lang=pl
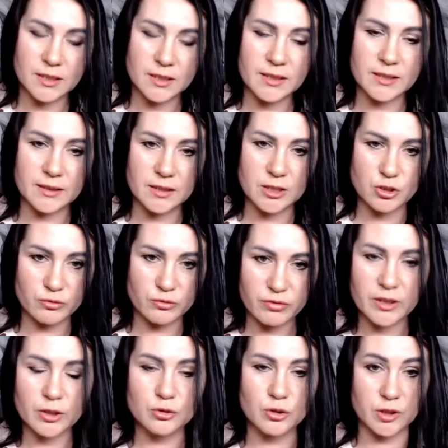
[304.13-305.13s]
selera
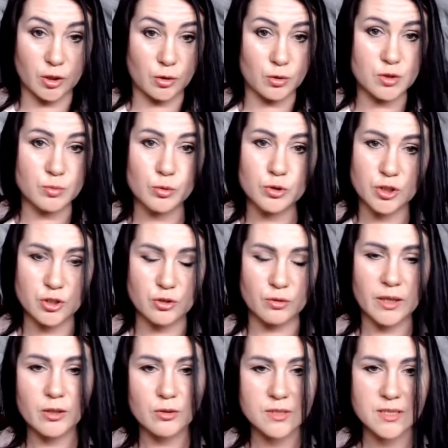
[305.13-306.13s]
naciowego, do tego smuti
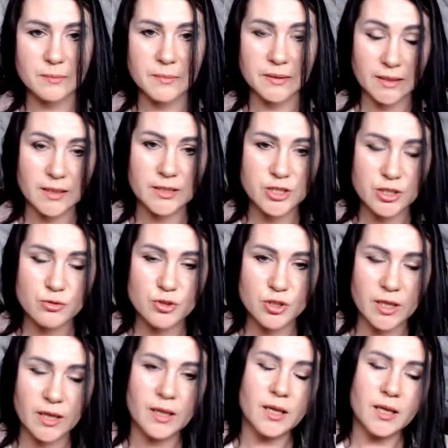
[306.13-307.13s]
ściągające metale
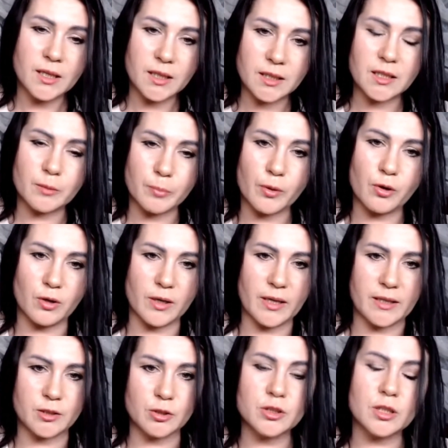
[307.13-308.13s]
ciężkie i tak po
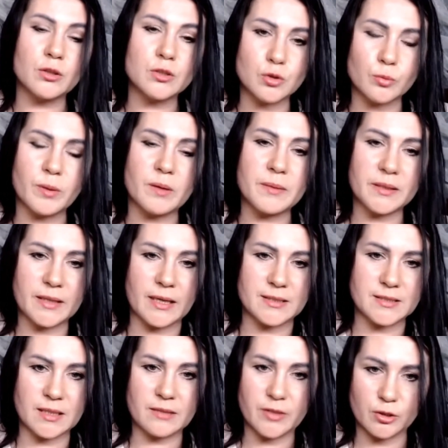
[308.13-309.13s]
kolei, do tego
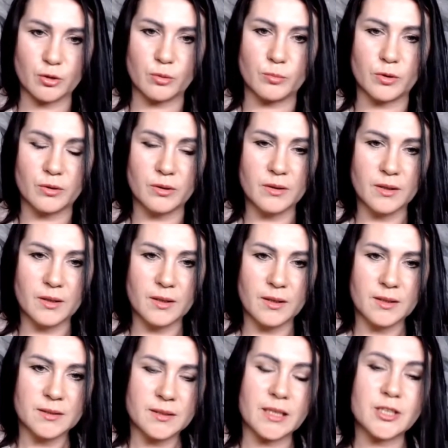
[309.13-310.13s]
suplementacja, wiadomo.
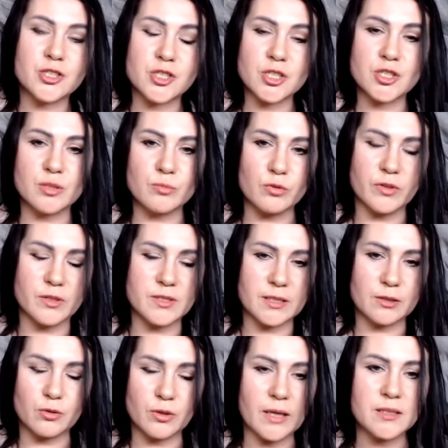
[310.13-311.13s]
Tak szczerze
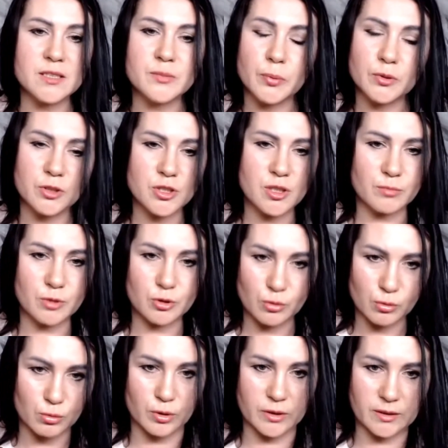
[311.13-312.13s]
mówiąc, jak organizm podniesiemy
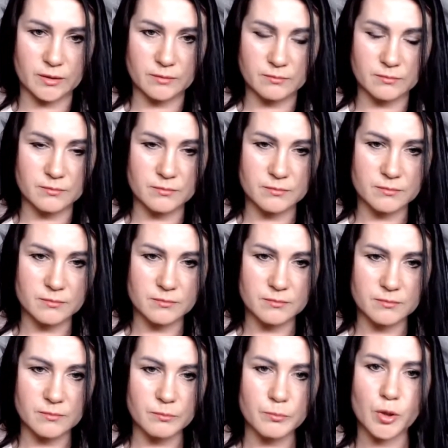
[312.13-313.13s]
do góry,
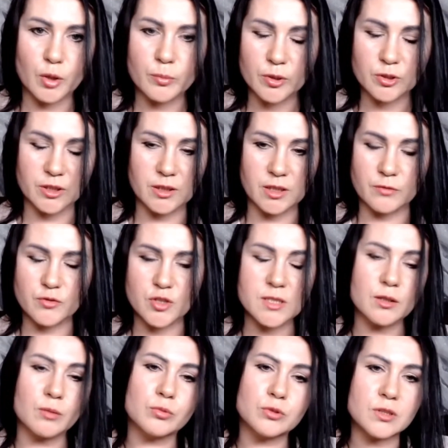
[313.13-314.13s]
probiotyki,
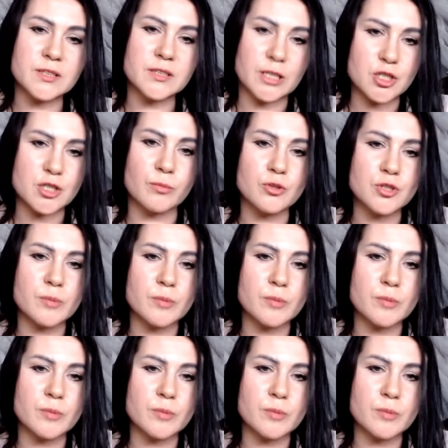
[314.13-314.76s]
wszystko mu dostarczymy,